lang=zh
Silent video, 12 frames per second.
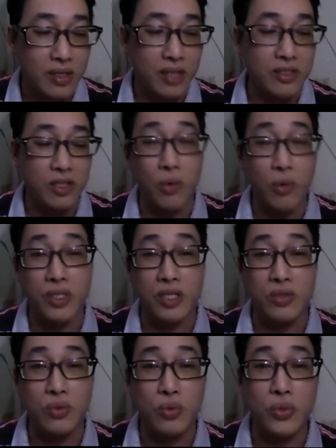那时候我
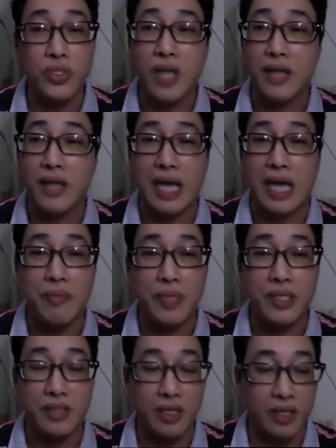的 Two Star
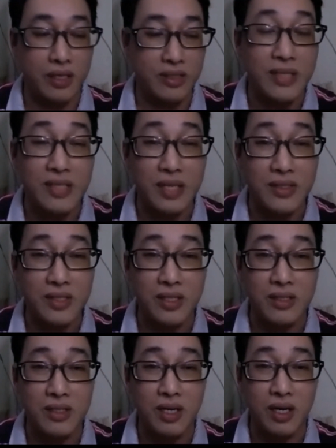Diamond 的上上
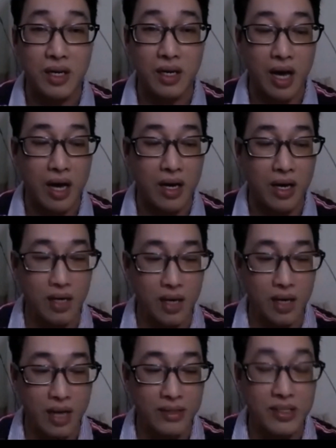线，啊
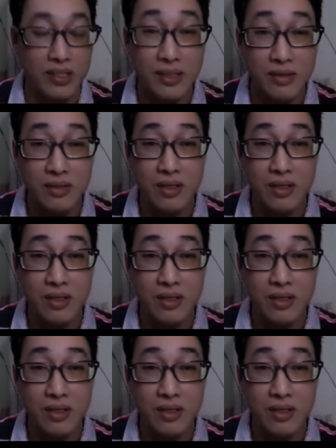啊，阿 l i n